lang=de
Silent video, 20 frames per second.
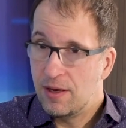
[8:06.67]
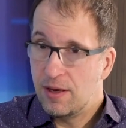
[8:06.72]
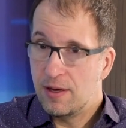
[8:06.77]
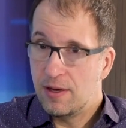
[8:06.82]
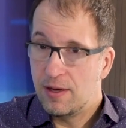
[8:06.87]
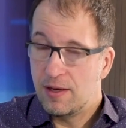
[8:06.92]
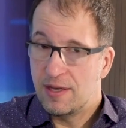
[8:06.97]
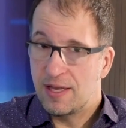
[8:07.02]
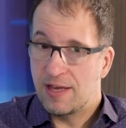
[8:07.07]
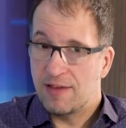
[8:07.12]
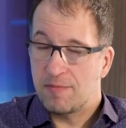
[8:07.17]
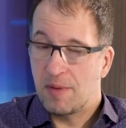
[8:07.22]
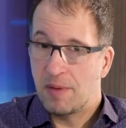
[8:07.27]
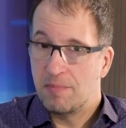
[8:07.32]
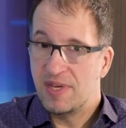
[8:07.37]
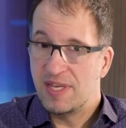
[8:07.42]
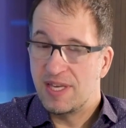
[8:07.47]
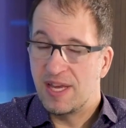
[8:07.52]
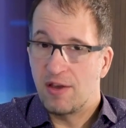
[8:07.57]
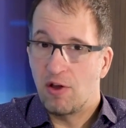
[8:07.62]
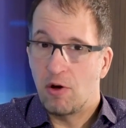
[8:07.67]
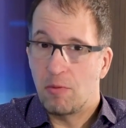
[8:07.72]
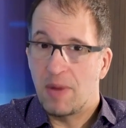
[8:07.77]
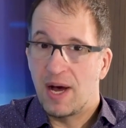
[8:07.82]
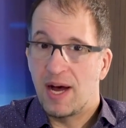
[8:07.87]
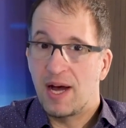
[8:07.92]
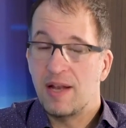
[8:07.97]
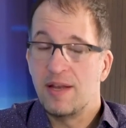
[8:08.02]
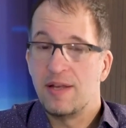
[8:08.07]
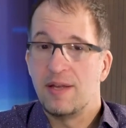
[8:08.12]
äh, dass man mit der
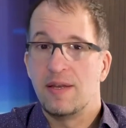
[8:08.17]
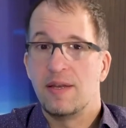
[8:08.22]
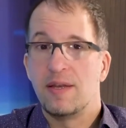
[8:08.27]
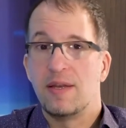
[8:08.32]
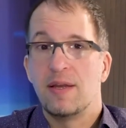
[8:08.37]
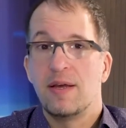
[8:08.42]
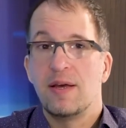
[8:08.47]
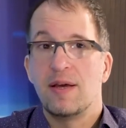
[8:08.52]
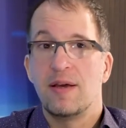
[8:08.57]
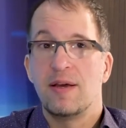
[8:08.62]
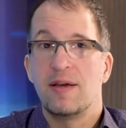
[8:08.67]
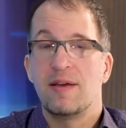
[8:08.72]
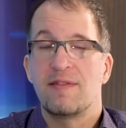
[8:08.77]
normalen, äh,